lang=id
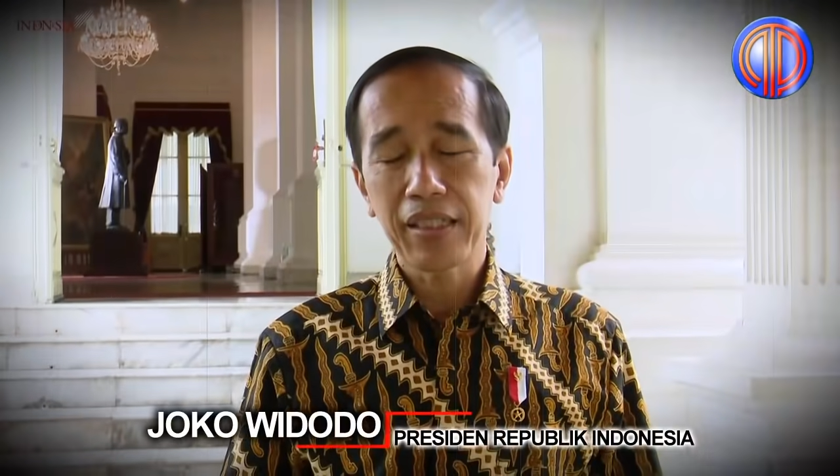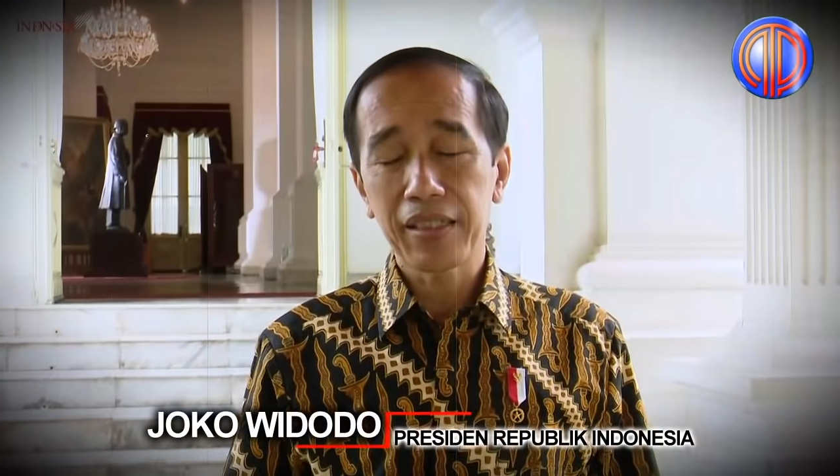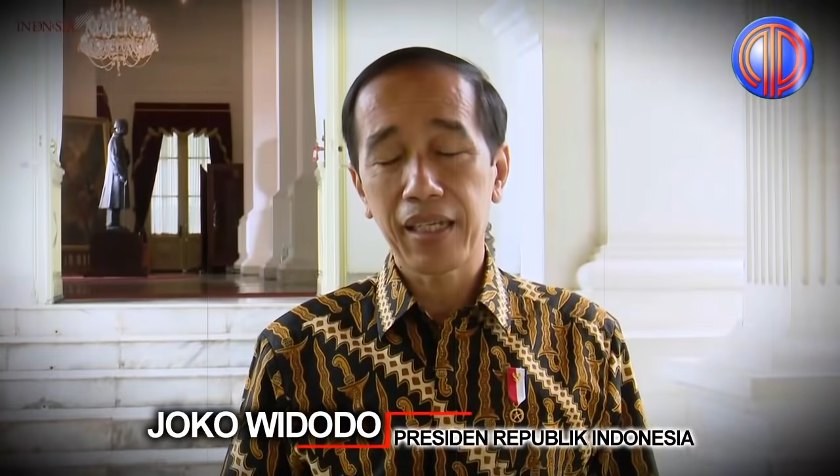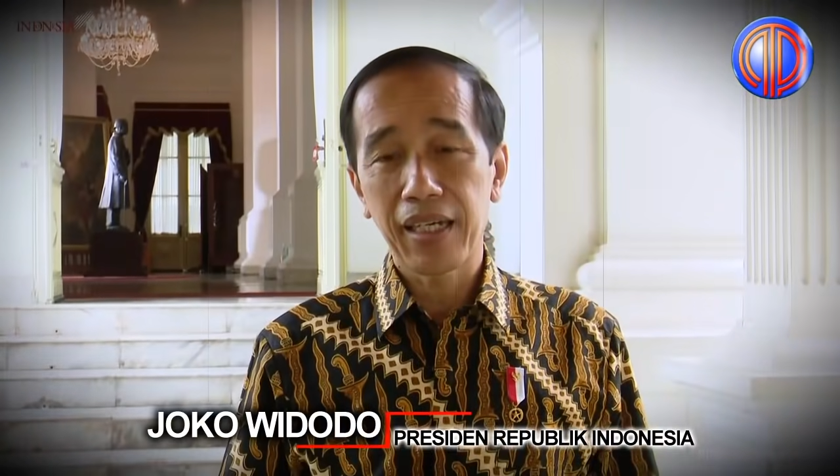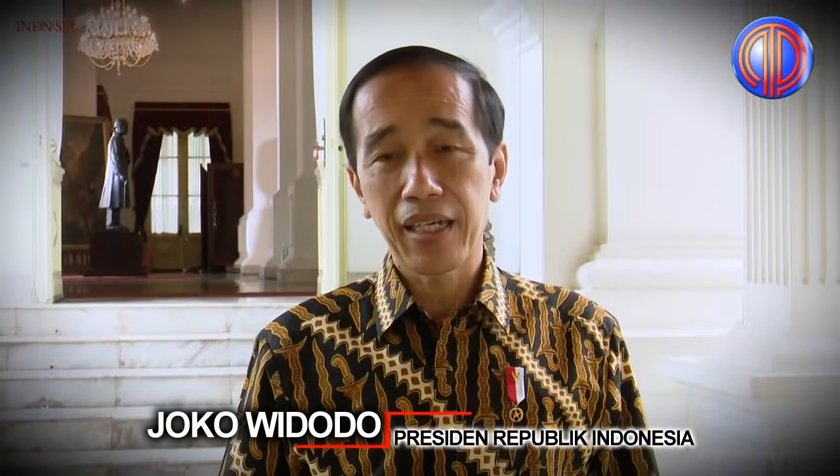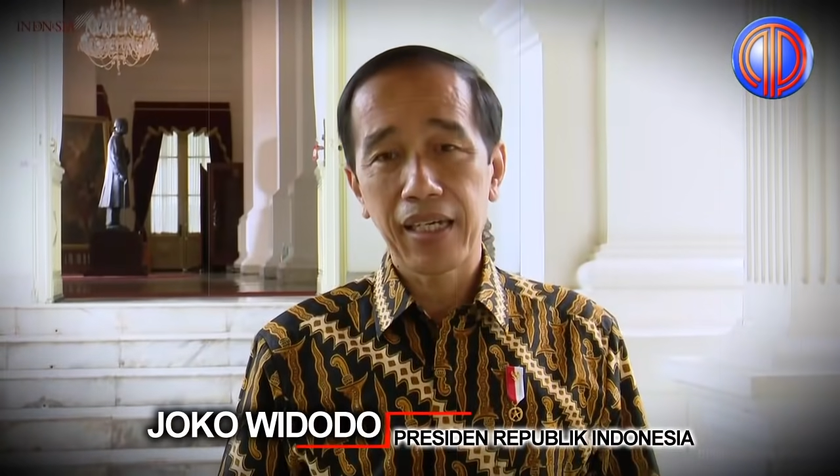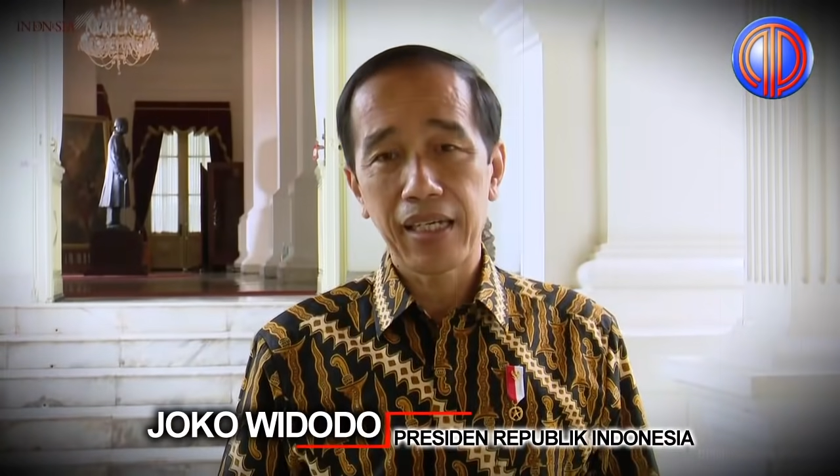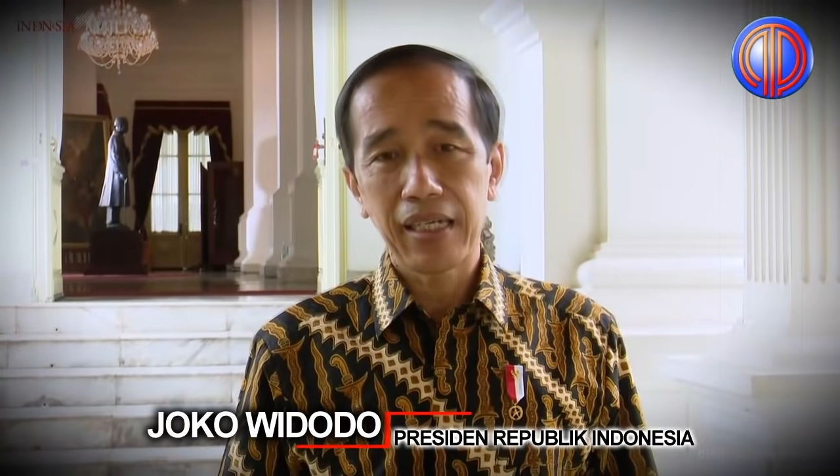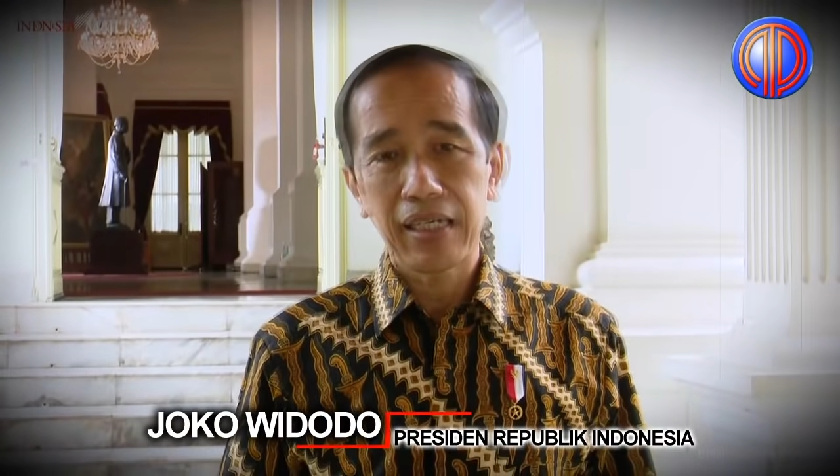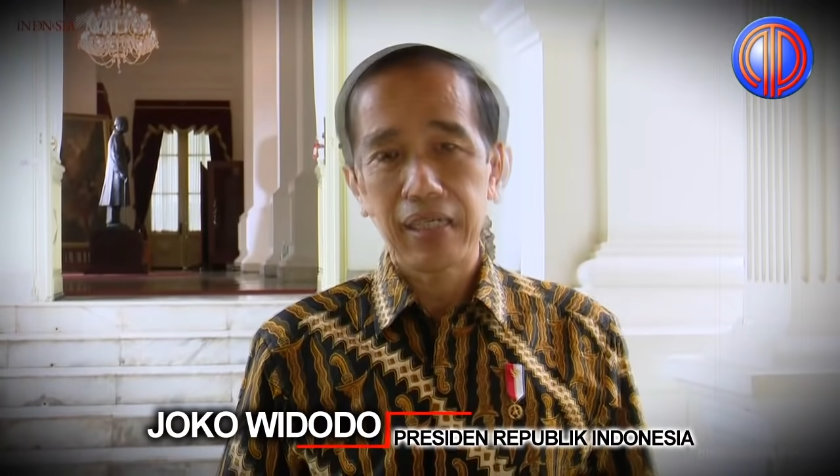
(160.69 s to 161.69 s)
kita
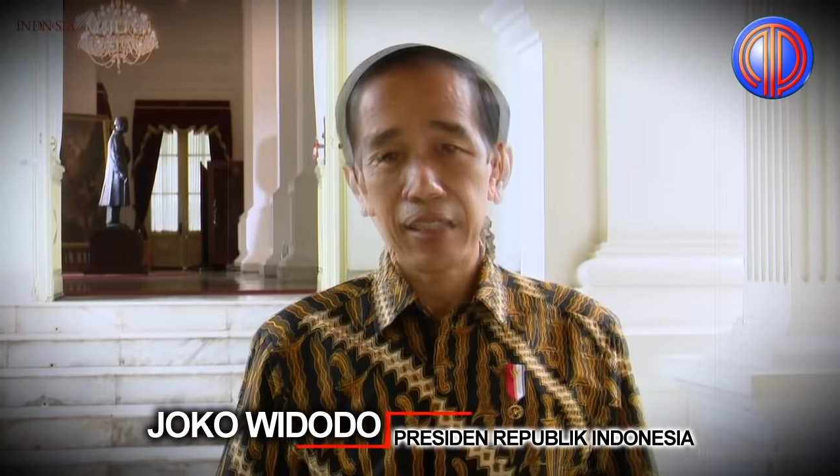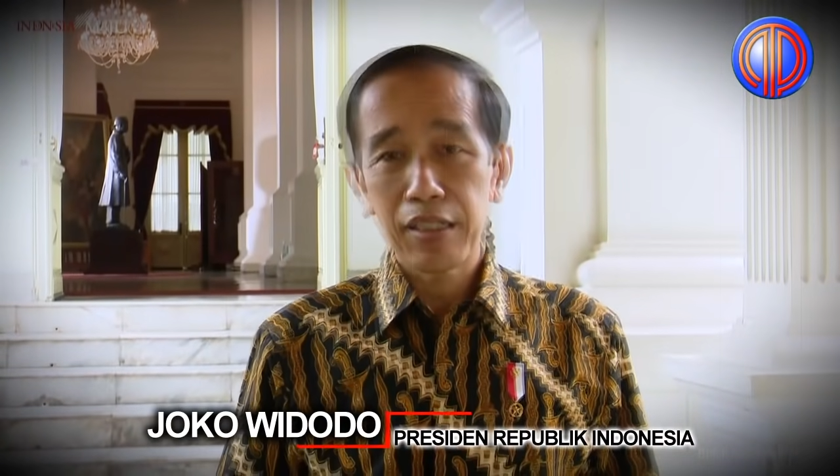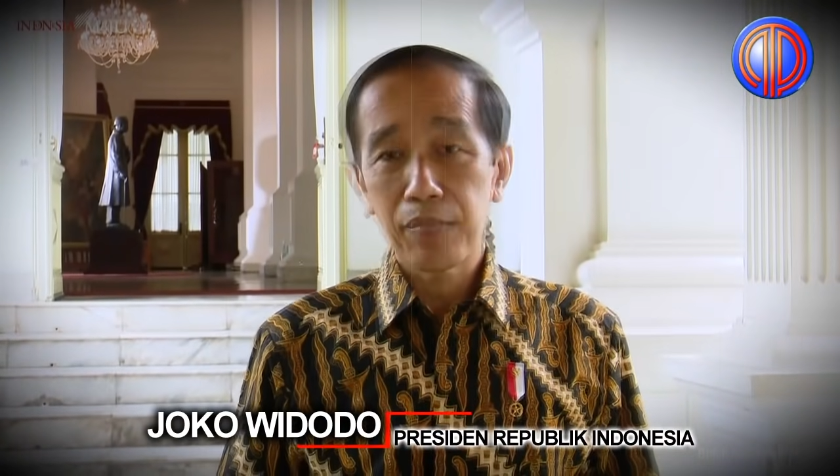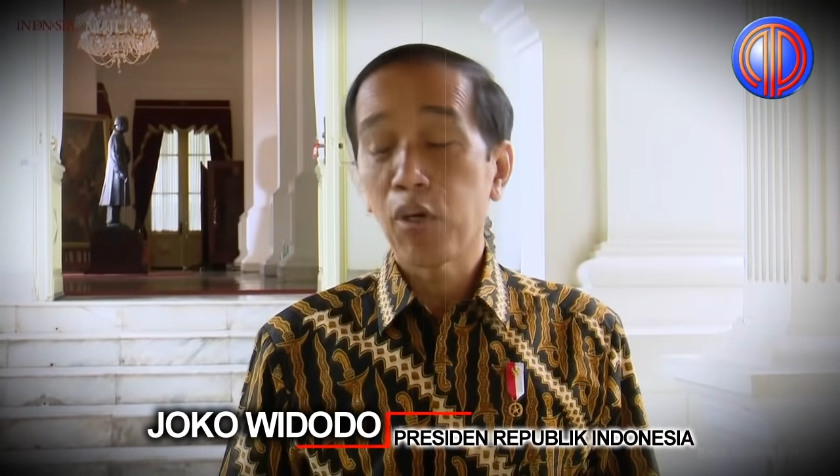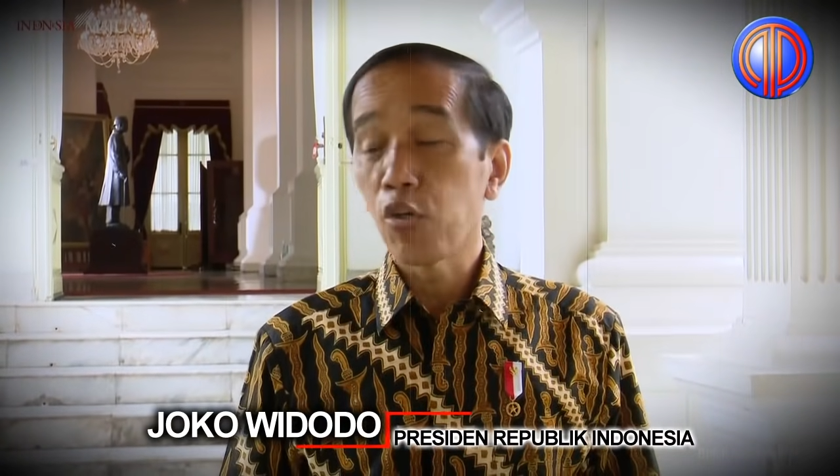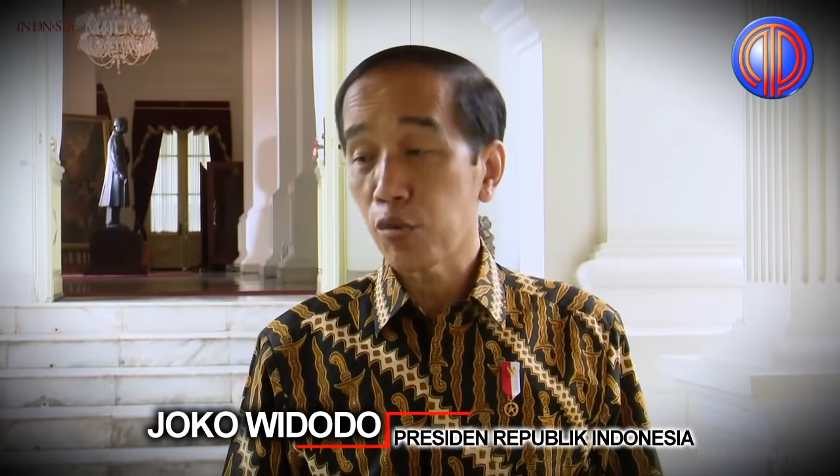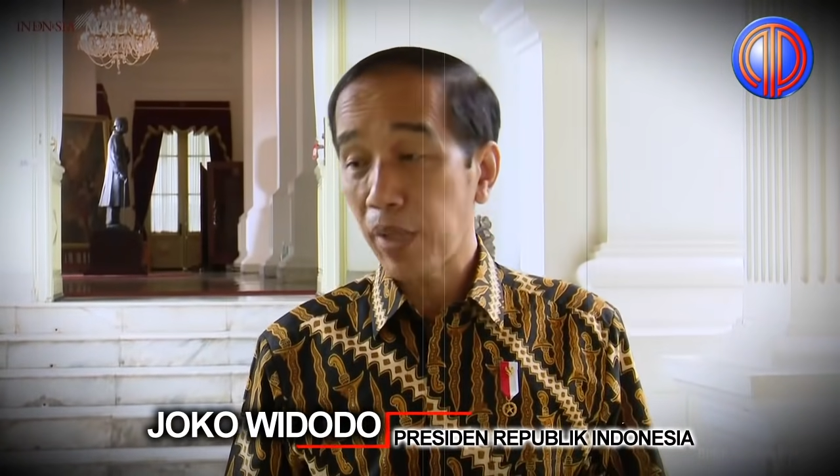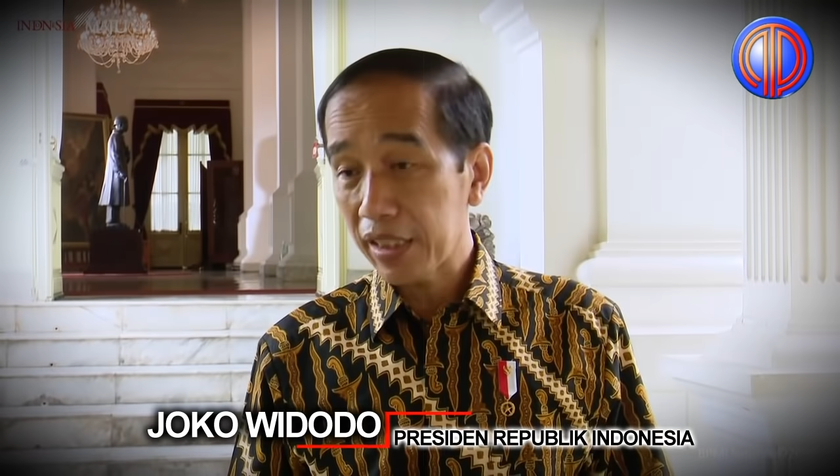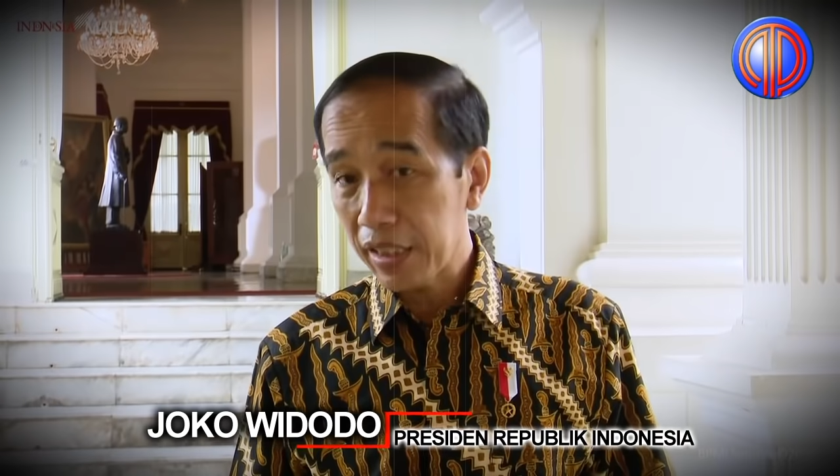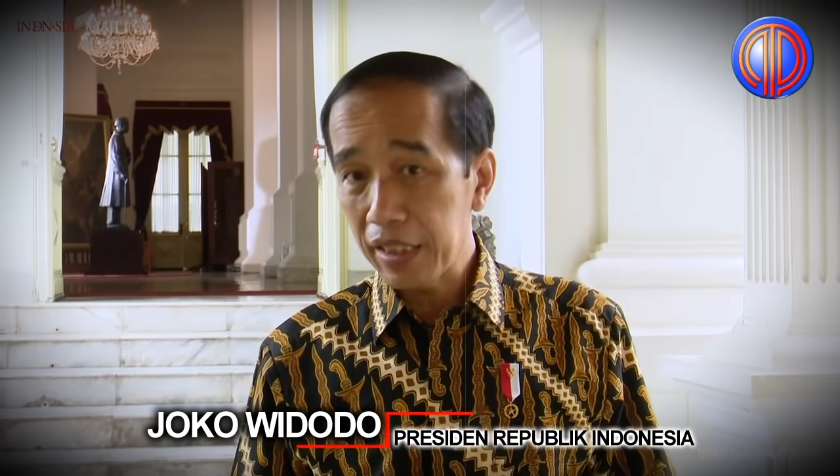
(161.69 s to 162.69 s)

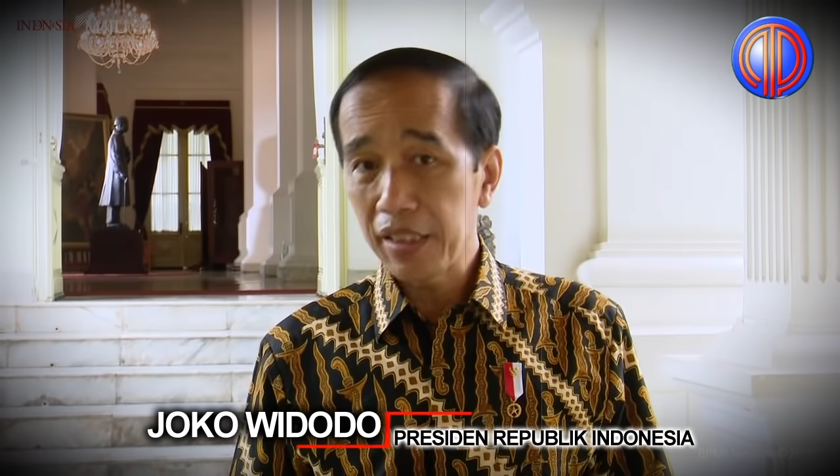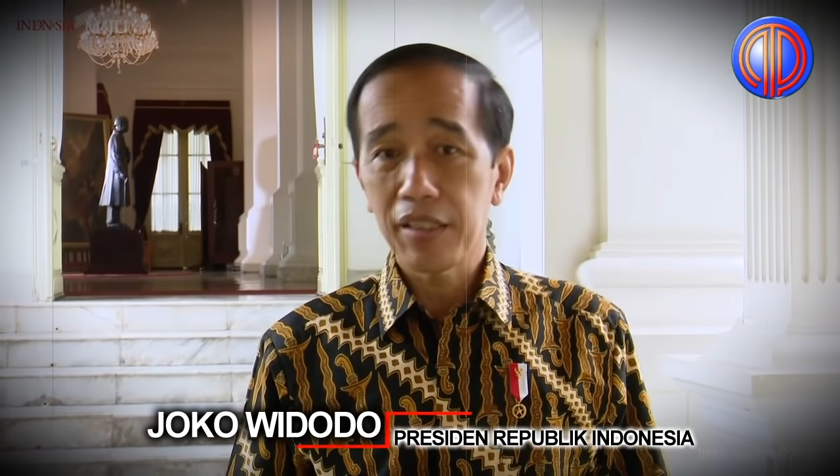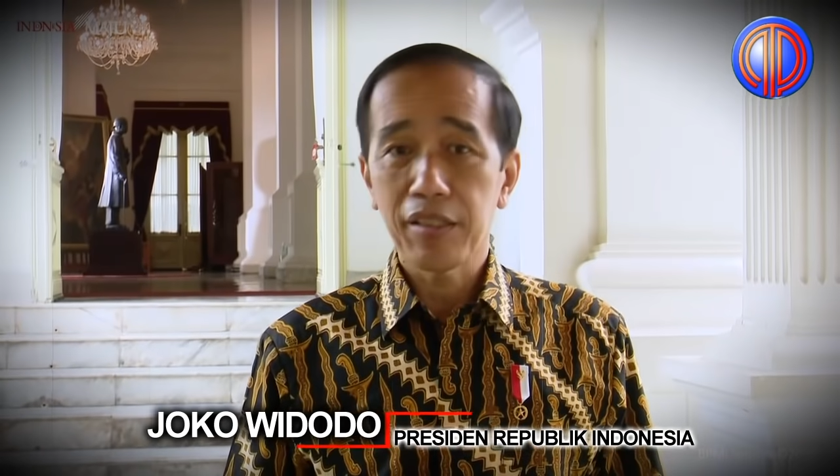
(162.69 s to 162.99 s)
menghormati